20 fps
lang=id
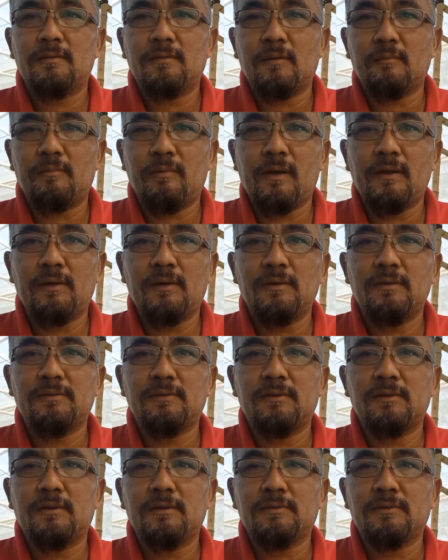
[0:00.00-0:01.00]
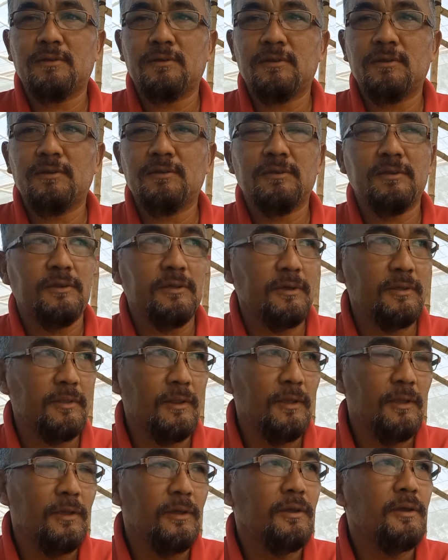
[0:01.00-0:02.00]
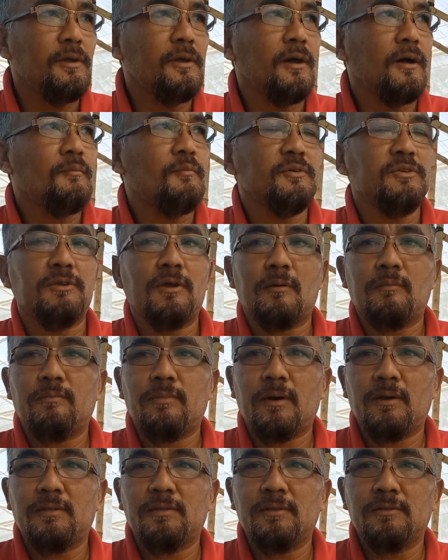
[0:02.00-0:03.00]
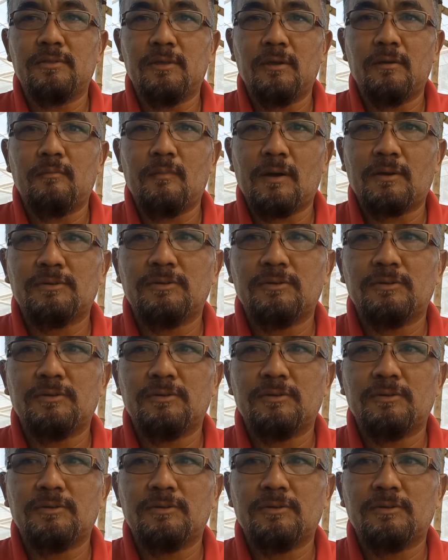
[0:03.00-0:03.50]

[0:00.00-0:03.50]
terbaiki sedikit sedikit sedikit hingga mencapai titik